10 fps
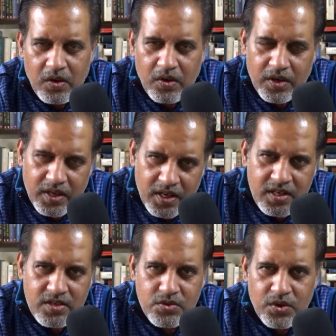और
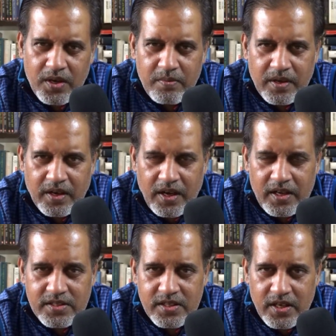यही जो है मेरे
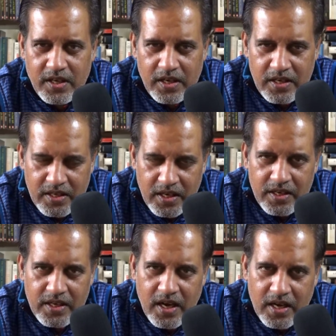ख़्याल से इनके
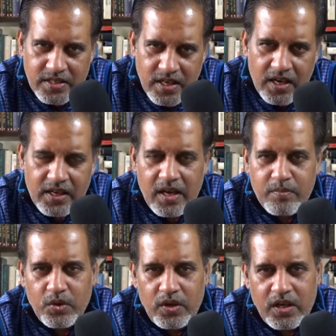लिए आसान है
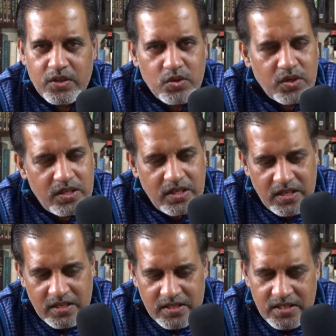बोलना क्योंकि ये
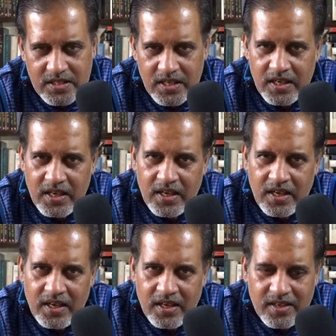किसी से
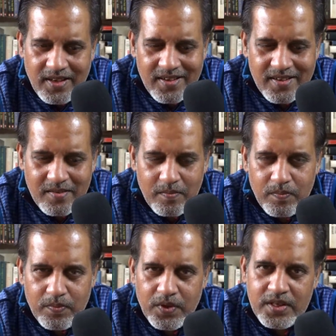कि
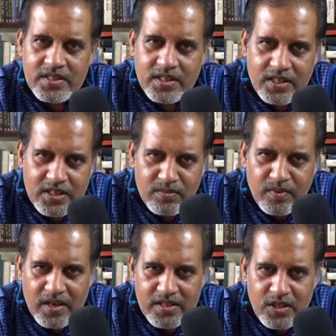इस किस्म
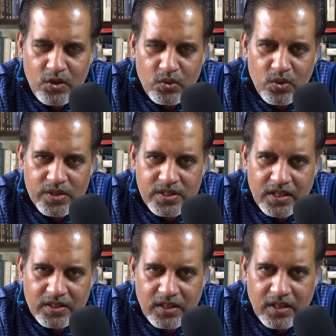के किसी लोगों के
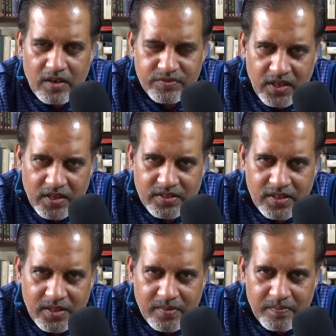साथ ना रबता
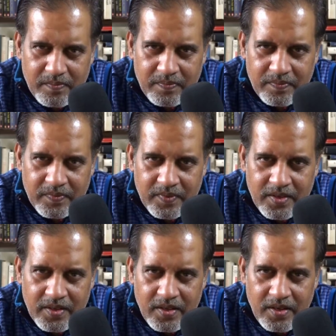रखते हैं
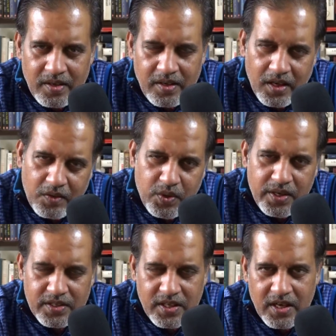न वो
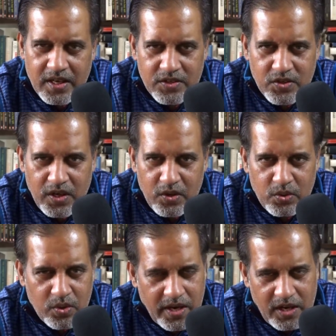इन तरह के जो है
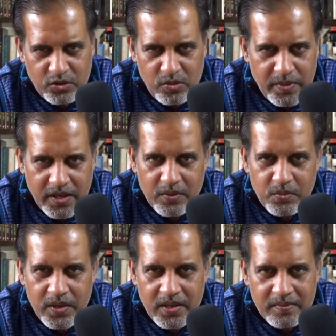लोगों के हाथों बिके हुए
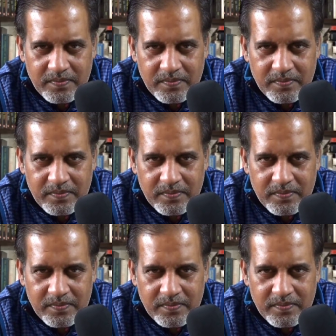हैं